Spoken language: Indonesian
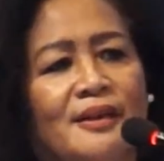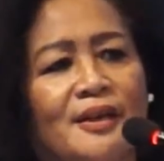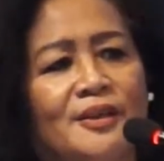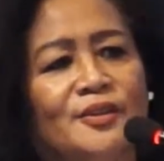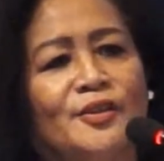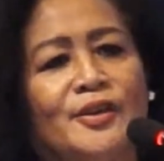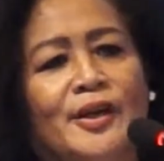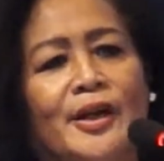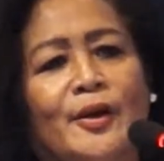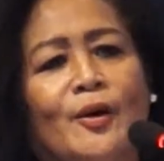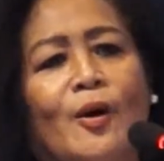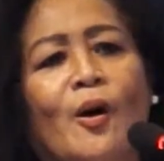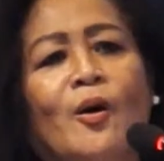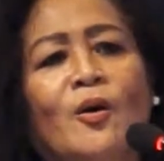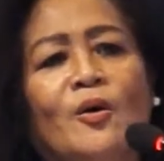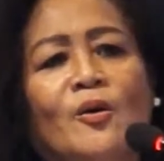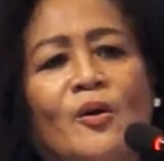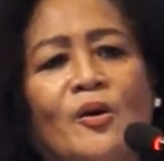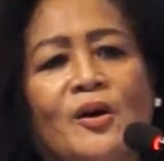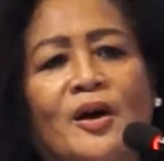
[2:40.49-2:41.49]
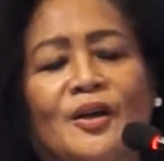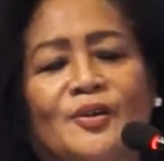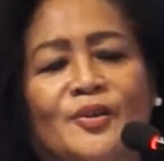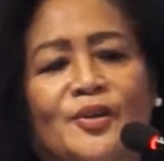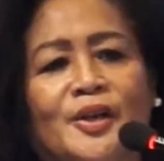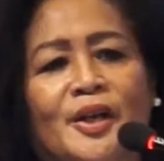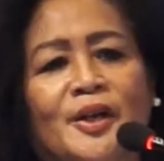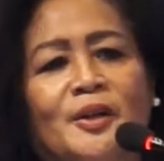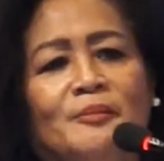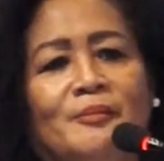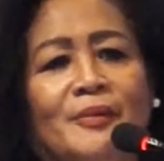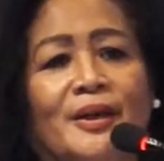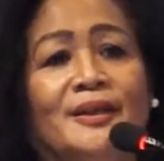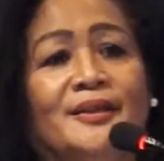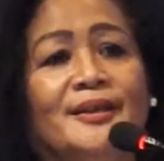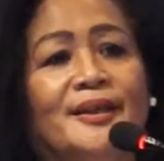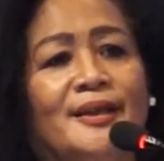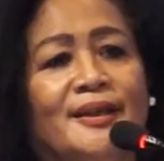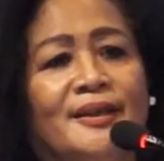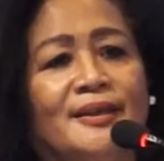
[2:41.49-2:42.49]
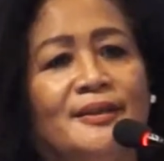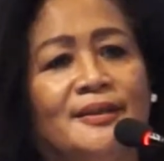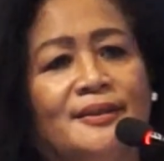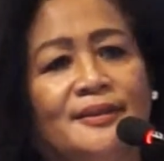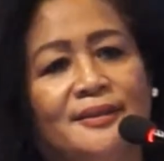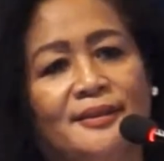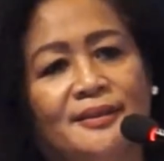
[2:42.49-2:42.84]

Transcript: atau dari Hong Kong atau dari mana